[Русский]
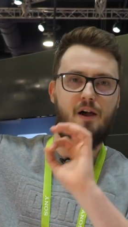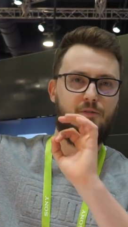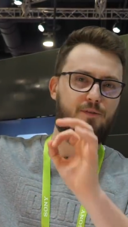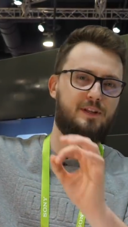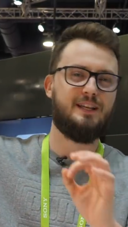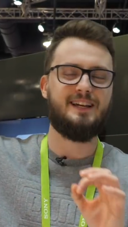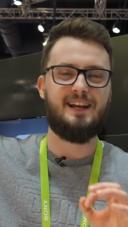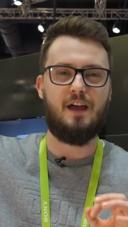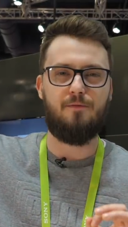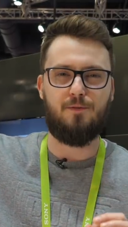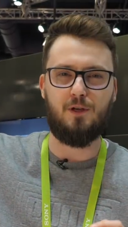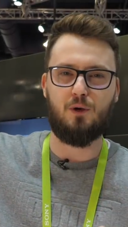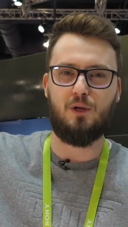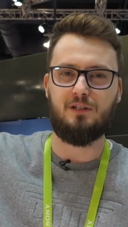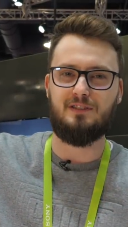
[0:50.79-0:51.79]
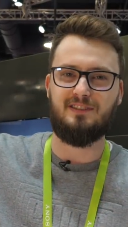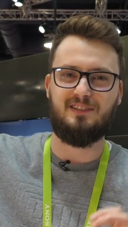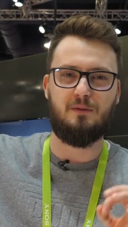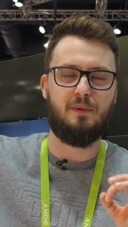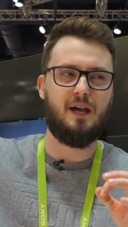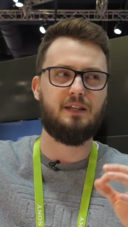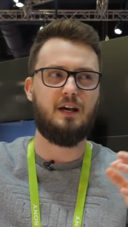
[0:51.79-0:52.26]
фотографируете
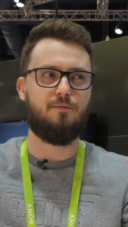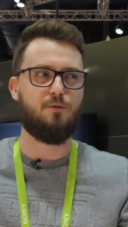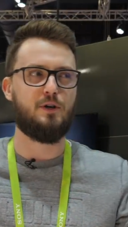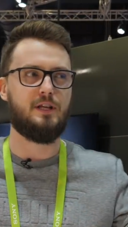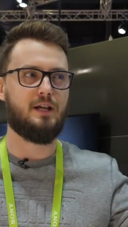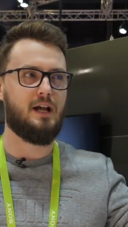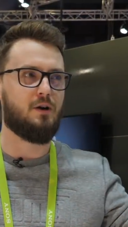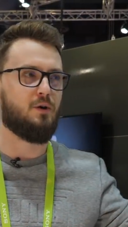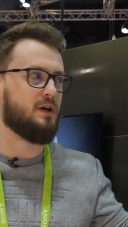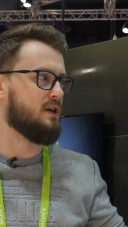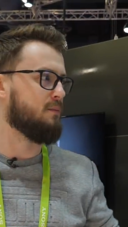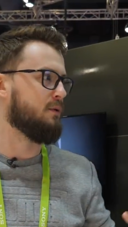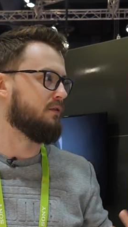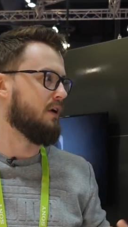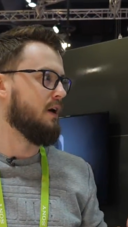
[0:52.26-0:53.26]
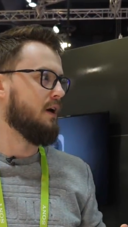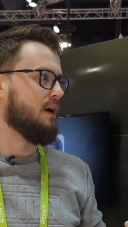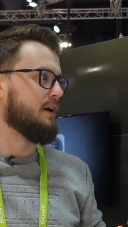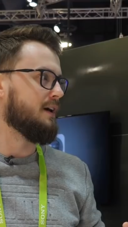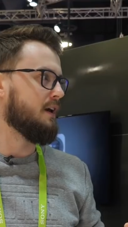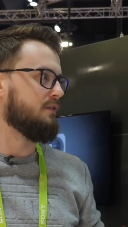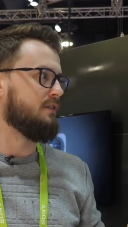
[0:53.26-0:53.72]
себя на фоне какой-нибудь
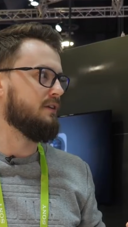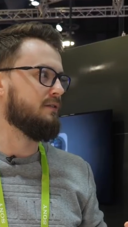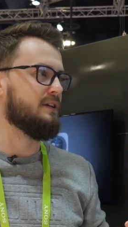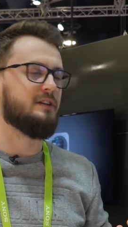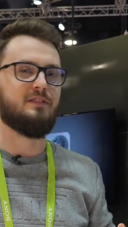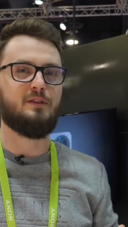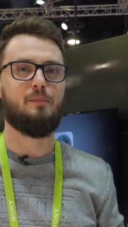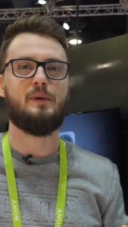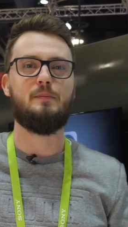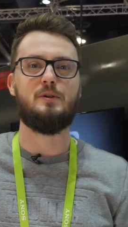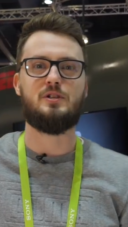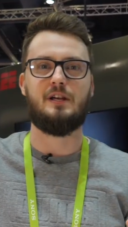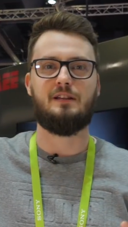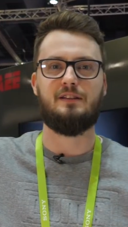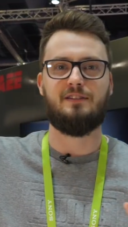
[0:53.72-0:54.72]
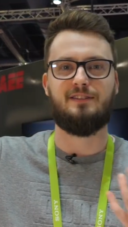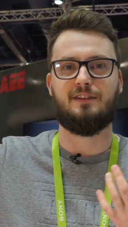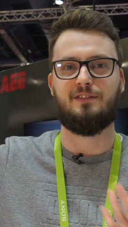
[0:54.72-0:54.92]
красивой достопримечательности.